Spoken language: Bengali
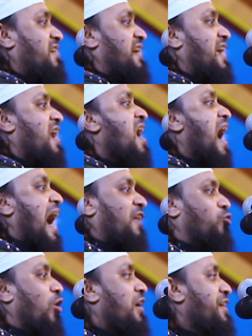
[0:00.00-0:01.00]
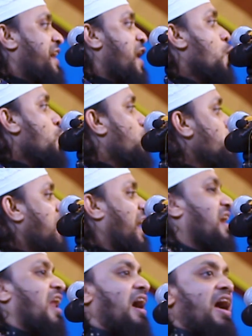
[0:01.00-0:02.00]
কাঠের হাতল নিয়ে
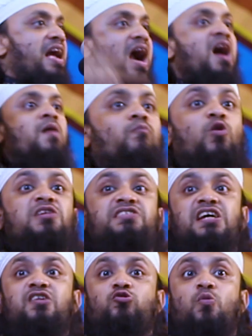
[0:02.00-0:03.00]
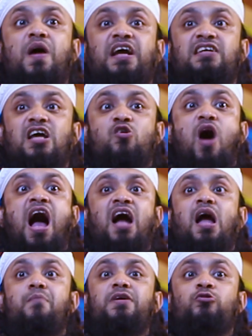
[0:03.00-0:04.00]
কুঠারে লাগায়া বলছেন তোমাকে যেন
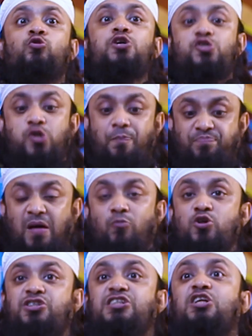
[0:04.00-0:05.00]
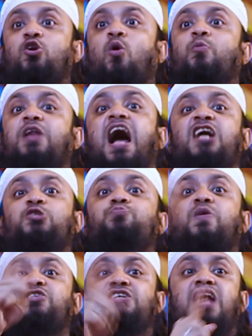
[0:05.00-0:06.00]
আগামী দুই সপ্তাহ মসজিদে নবীর
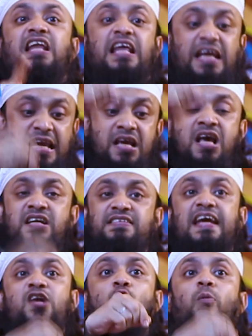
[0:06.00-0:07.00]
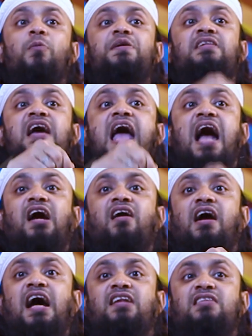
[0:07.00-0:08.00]
আশপাশে না দেখি যে এই নবীতে এক
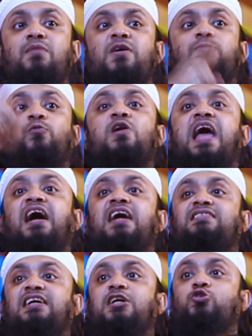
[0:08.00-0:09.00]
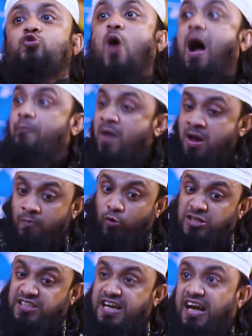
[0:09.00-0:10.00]
রাকাত নামাজ পড়লে এক হাজারের সোয়াব
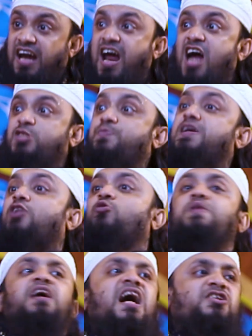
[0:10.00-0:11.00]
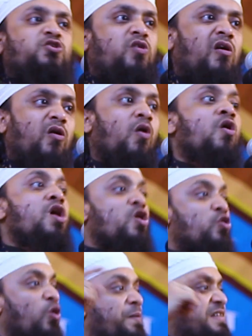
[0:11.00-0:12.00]
বলছেন এখানে আসবে না তুমি কাজ করো
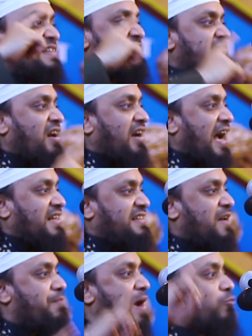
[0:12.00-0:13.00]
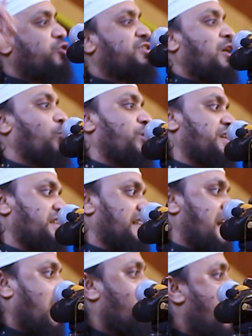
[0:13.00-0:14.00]
নবীজি তার কাজের ব্যবস্থা করে
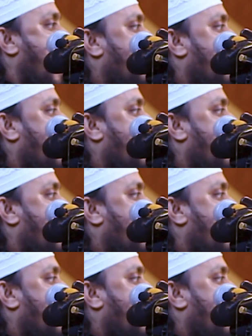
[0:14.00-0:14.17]
দিয়েছেন এখন